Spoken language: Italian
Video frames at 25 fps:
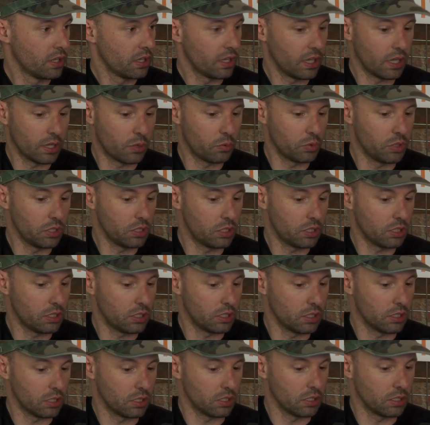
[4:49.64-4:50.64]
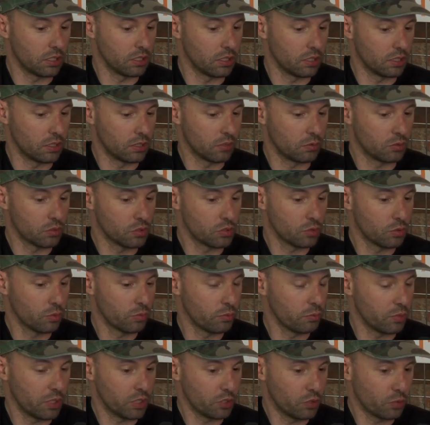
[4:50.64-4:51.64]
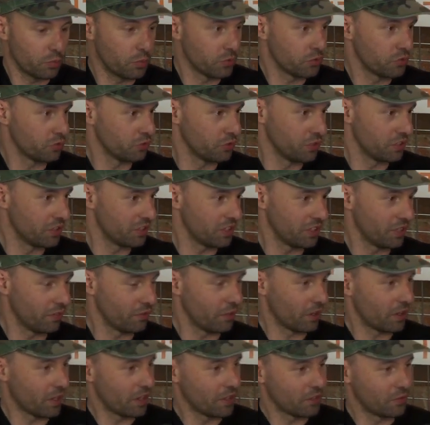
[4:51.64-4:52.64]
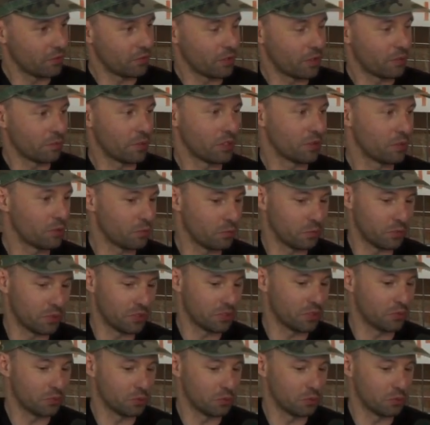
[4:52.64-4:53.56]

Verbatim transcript: e quindi in questo momento posso dirti di aver letto veramente un po' di